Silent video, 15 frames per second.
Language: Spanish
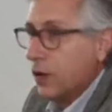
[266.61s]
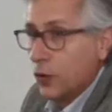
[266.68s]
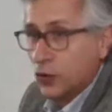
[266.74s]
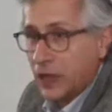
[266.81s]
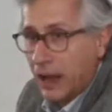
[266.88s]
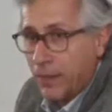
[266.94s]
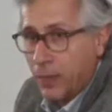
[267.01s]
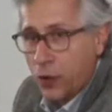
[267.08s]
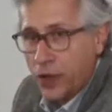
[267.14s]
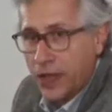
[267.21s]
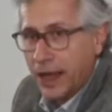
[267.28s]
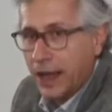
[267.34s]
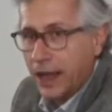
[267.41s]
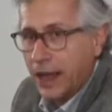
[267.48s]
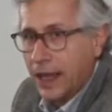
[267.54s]
o se
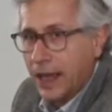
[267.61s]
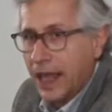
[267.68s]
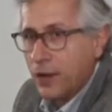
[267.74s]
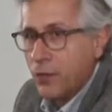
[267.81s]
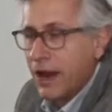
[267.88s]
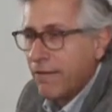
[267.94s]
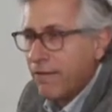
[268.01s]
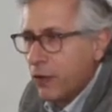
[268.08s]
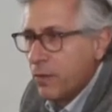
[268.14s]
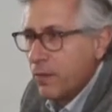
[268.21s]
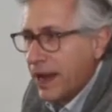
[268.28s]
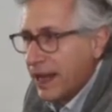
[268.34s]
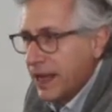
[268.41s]
apoya en una forma